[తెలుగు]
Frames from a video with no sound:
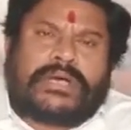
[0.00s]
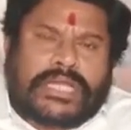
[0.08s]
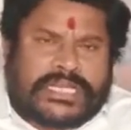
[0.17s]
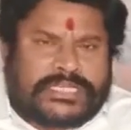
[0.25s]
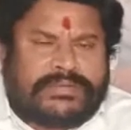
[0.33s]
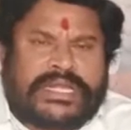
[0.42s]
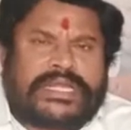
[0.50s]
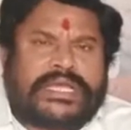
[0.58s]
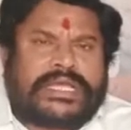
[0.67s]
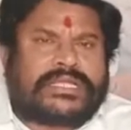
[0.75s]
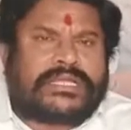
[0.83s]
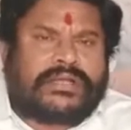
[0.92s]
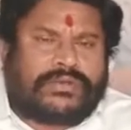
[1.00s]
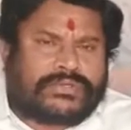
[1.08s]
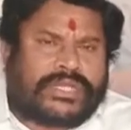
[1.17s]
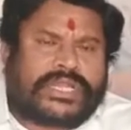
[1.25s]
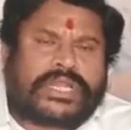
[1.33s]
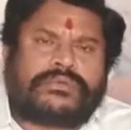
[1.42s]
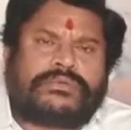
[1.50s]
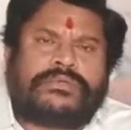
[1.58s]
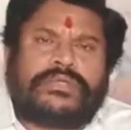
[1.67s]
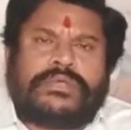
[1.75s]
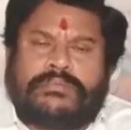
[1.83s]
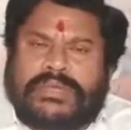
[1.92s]
నరసింహారెడ్డి గారికి కౌన్సిలర్లకు
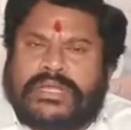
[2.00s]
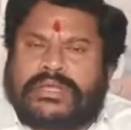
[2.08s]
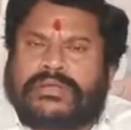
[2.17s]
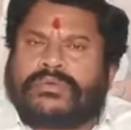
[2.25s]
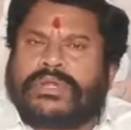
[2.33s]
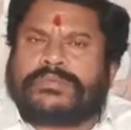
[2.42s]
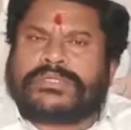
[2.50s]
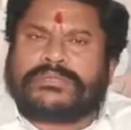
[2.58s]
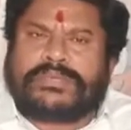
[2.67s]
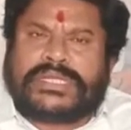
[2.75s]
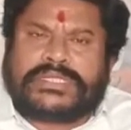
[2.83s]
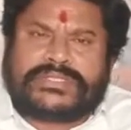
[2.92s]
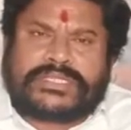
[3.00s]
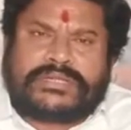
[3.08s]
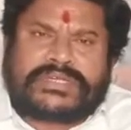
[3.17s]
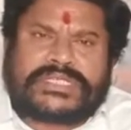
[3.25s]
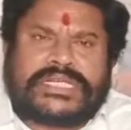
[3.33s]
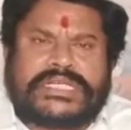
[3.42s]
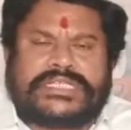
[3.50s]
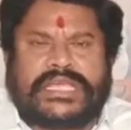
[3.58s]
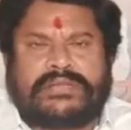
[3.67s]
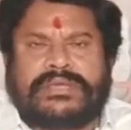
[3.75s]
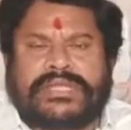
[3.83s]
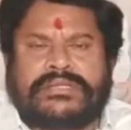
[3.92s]
మన గుళ్ళపచ్చంపల్లి శ్రీనివాసరెడ్డి
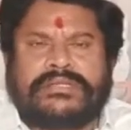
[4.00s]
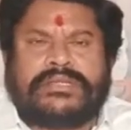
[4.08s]
చైర్మన్